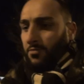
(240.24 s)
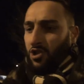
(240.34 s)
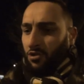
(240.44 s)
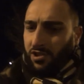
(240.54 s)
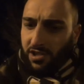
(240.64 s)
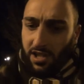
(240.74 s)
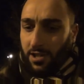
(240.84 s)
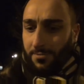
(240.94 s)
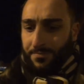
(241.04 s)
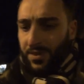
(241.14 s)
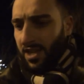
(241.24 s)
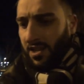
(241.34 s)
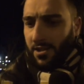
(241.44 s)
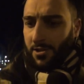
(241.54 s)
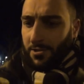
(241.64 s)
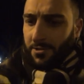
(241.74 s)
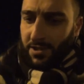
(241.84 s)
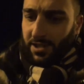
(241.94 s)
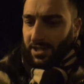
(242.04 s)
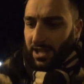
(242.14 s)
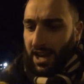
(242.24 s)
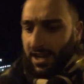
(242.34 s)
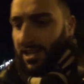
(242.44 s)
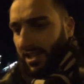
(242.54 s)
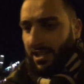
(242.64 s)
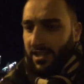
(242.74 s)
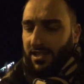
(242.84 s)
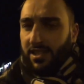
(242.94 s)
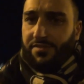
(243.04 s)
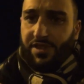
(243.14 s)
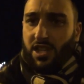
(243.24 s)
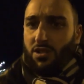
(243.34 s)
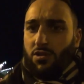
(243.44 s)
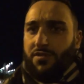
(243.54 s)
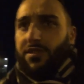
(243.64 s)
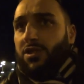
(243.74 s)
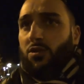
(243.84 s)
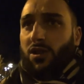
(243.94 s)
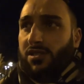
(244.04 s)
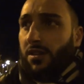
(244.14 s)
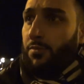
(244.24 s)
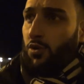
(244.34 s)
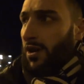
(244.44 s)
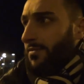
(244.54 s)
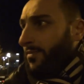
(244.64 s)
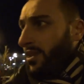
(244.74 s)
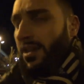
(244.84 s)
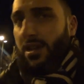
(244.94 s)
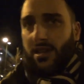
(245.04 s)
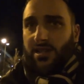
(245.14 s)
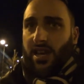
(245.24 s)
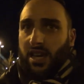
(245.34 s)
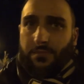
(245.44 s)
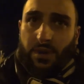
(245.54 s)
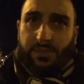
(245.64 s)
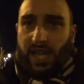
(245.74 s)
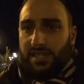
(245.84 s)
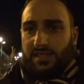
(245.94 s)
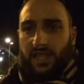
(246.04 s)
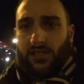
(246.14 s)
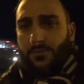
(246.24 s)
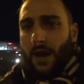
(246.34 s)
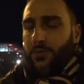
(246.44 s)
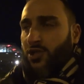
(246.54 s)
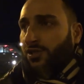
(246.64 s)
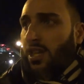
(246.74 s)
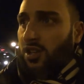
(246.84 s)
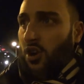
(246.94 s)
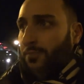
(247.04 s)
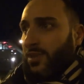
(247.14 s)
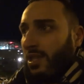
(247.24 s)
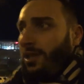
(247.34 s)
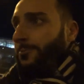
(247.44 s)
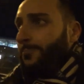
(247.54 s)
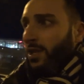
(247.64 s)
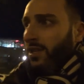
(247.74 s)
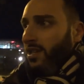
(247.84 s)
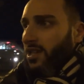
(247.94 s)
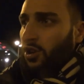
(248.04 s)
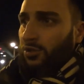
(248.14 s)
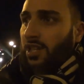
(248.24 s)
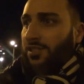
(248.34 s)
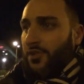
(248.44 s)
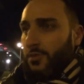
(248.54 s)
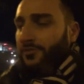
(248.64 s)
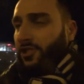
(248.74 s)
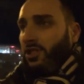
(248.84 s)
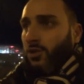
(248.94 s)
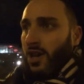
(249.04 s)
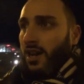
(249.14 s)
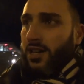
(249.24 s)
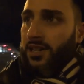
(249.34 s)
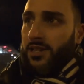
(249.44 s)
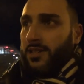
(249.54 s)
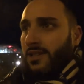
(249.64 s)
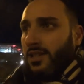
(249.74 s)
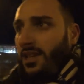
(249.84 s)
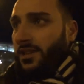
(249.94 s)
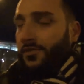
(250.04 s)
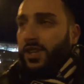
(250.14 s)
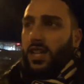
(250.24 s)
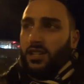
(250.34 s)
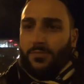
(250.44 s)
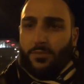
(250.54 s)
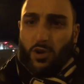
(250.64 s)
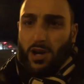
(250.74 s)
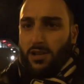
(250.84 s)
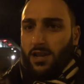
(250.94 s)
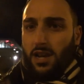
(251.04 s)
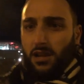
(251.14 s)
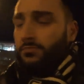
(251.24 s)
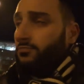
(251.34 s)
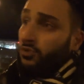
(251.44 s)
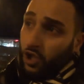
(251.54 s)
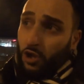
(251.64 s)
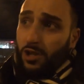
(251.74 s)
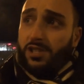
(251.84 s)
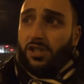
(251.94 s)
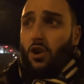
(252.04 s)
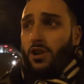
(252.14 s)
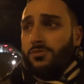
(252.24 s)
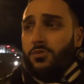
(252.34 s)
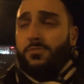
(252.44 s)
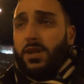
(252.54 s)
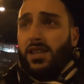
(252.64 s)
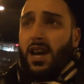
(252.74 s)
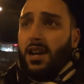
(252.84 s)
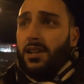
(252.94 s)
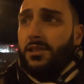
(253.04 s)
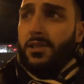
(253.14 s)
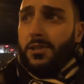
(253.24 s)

Schluss. Ähm, ja, das 4-0 von Jonas Dabur, der eben im 16er zum Abschluss dann kommt. Und das fünfte Tor wieder der Bur. Äh, schön ins Kreuz, muss man sagen.